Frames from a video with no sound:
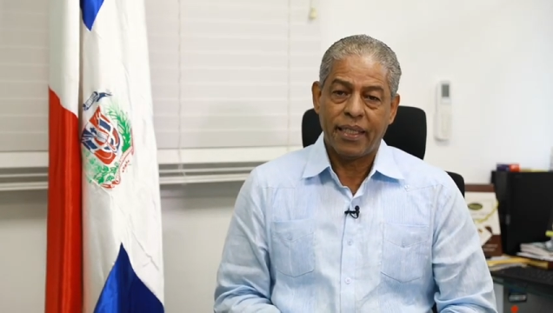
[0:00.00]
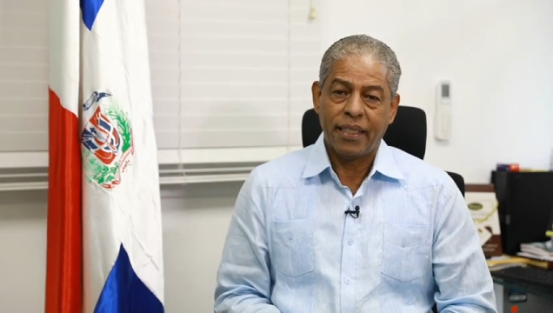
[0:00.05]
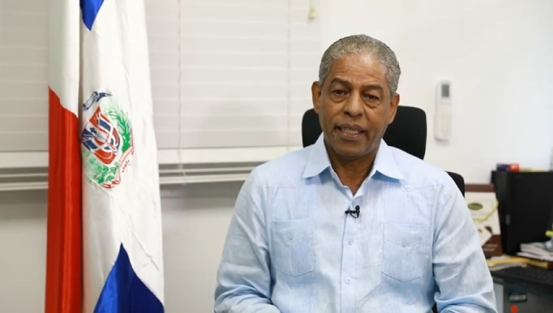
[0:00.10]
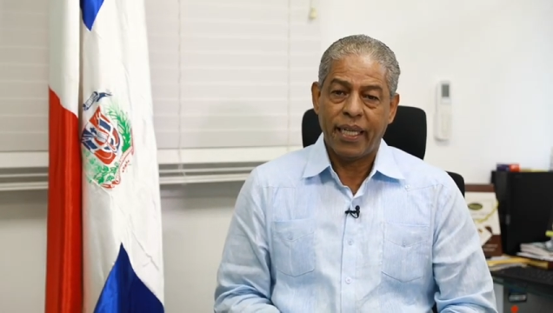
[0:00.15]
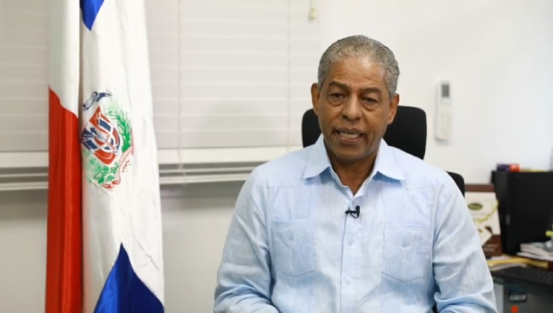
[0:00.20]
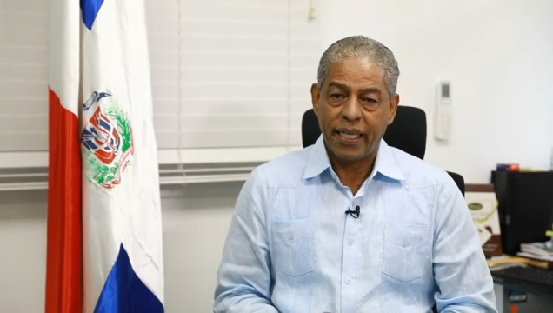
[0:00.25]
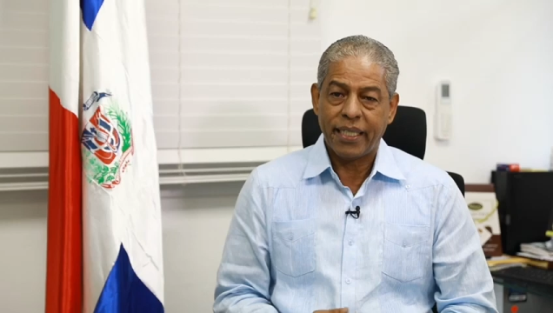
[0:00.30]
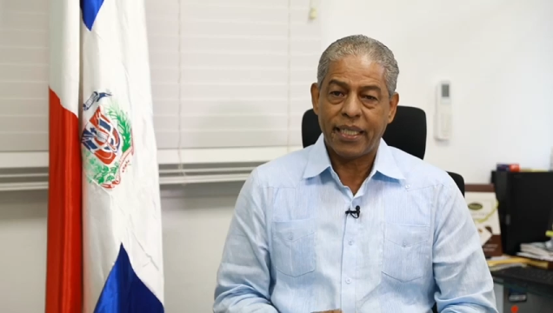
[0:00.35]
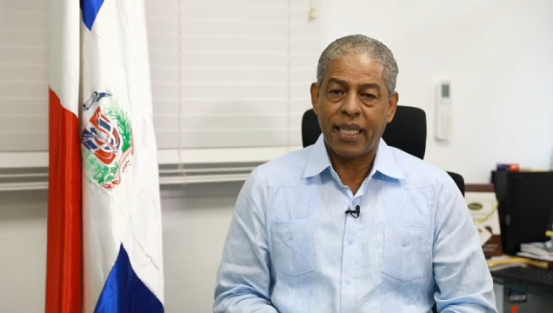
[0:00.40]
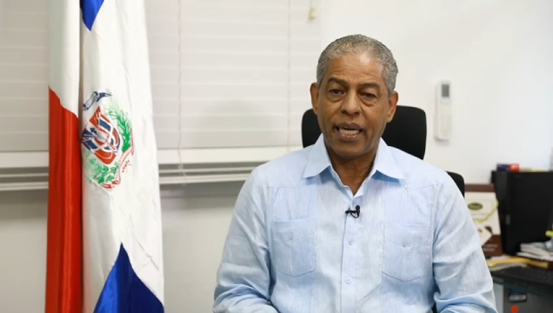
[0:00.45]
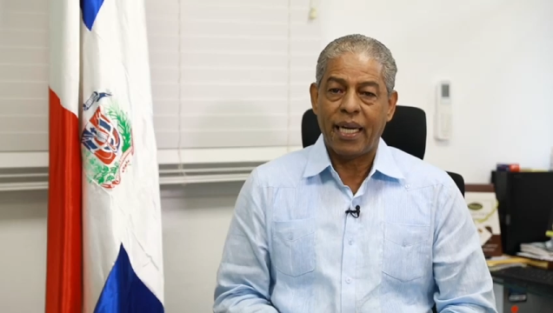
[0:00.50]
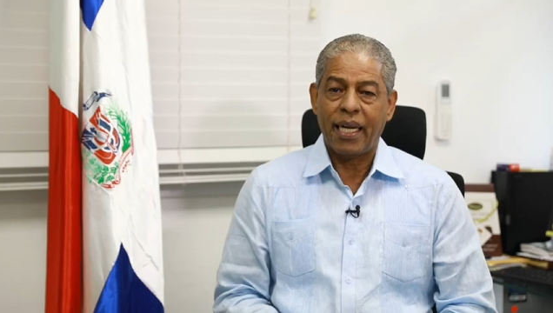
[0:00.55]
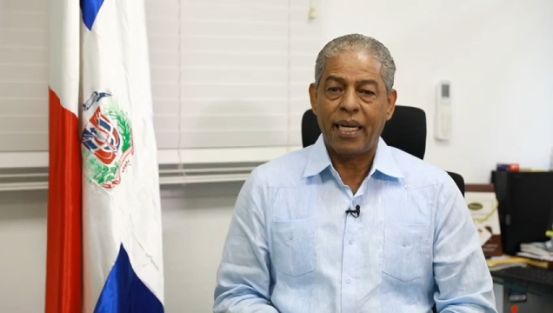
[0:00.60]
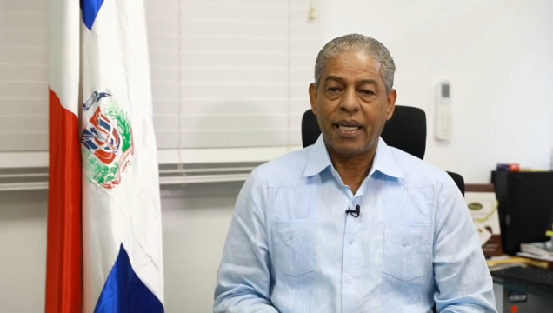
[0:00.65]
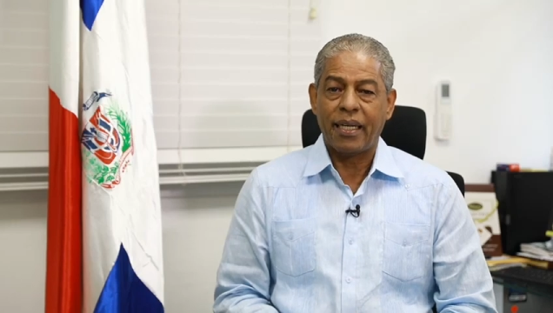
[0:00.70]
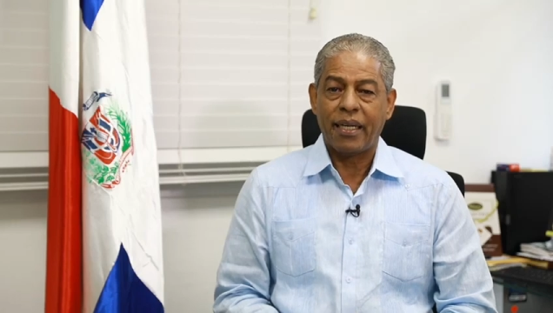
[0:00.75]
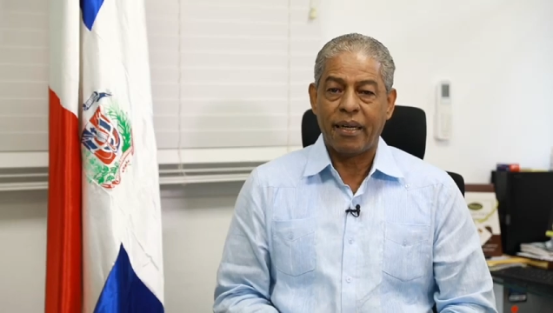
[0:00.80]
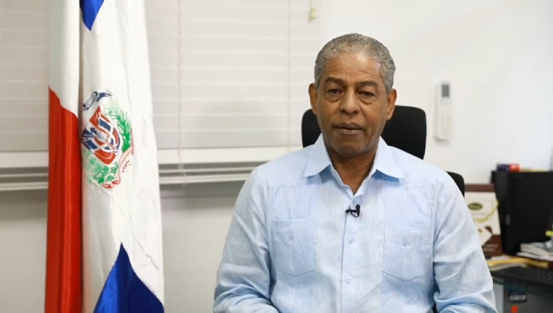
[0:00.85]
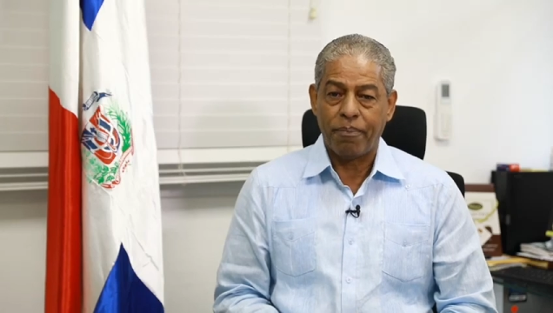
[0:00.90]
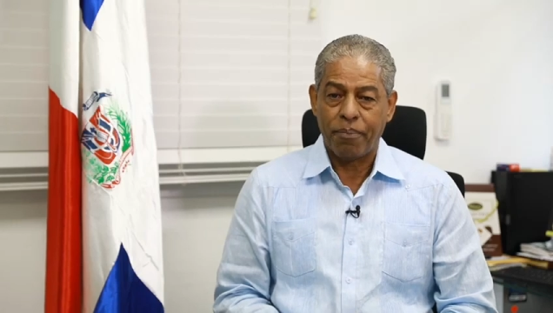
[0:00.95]
de esta
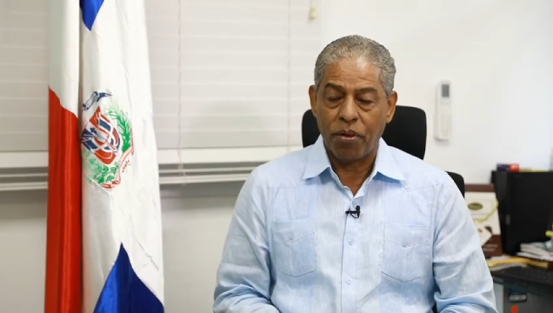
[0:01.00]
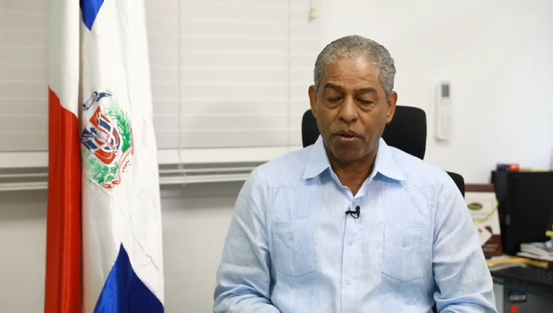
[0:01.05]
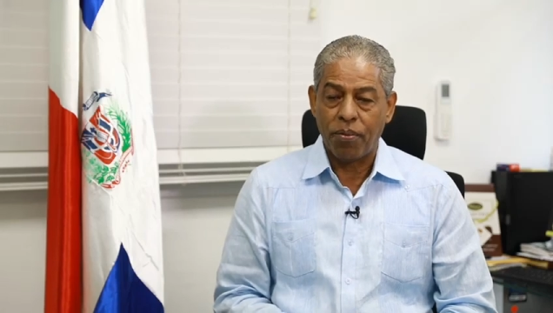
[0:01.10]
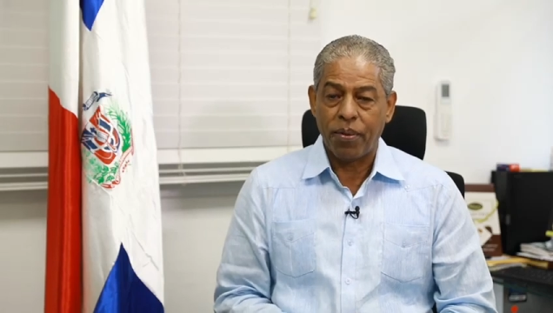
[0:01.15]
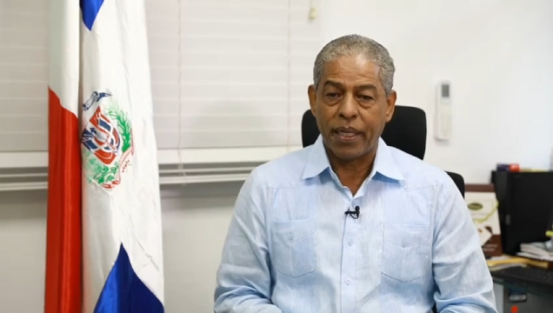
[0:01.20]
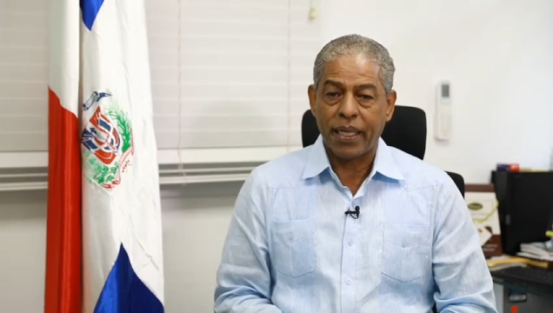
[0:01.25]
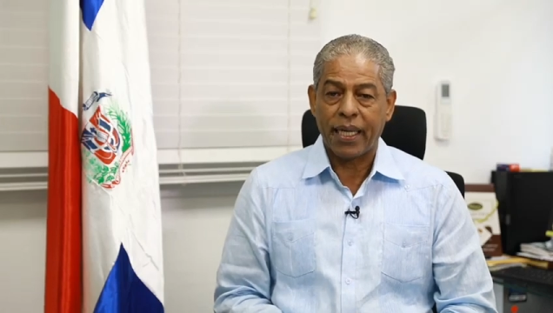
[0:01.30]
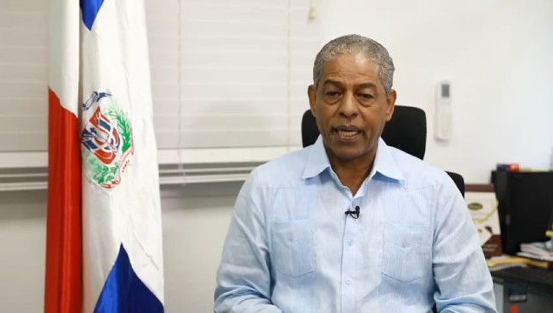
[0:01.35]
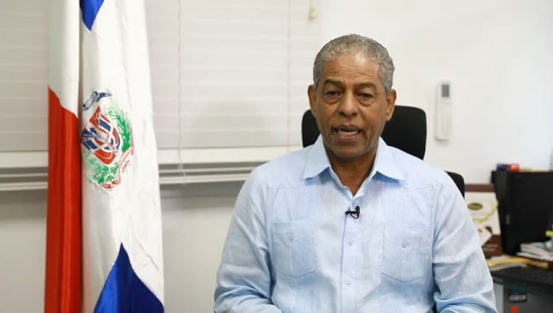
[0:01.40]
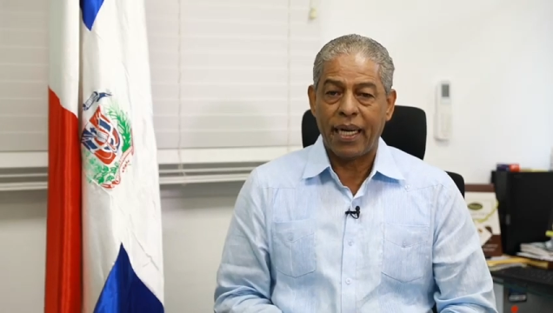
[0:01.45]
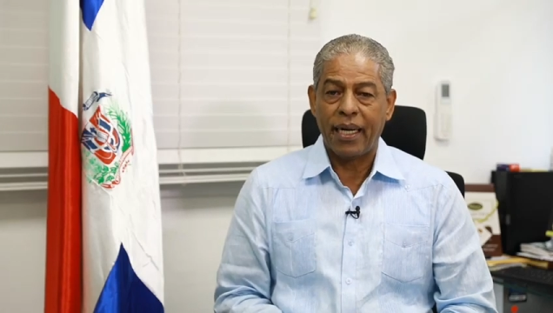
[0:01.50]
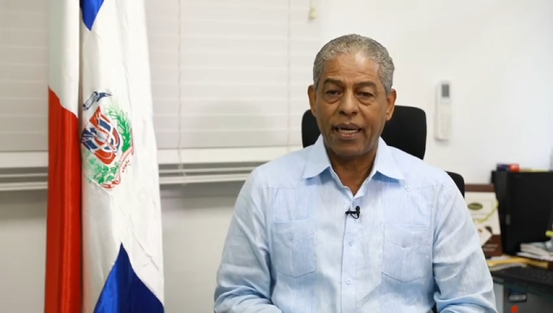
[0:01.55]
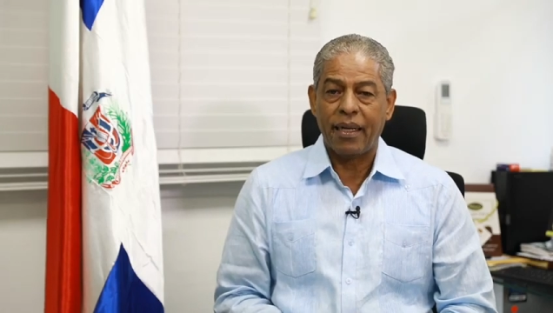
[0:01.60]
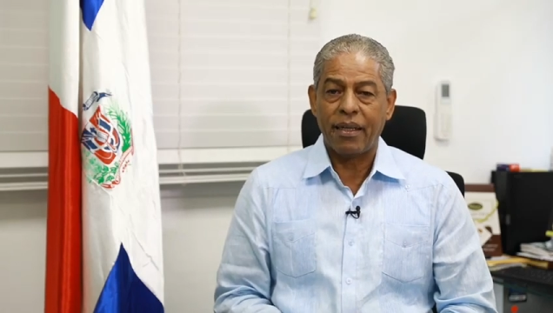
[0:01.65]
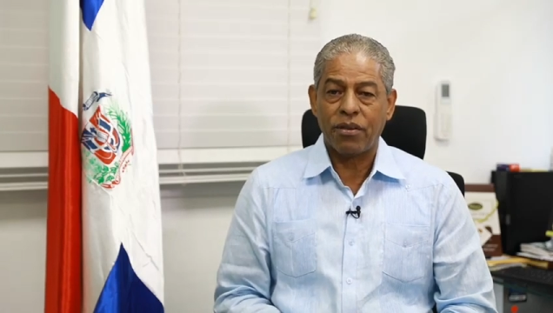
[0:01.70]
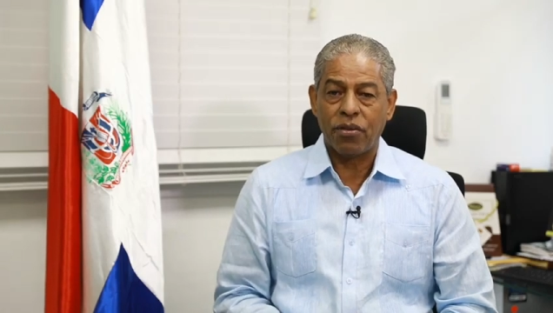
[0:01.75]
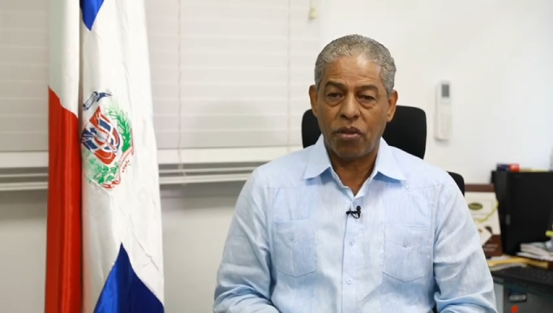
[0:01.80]
República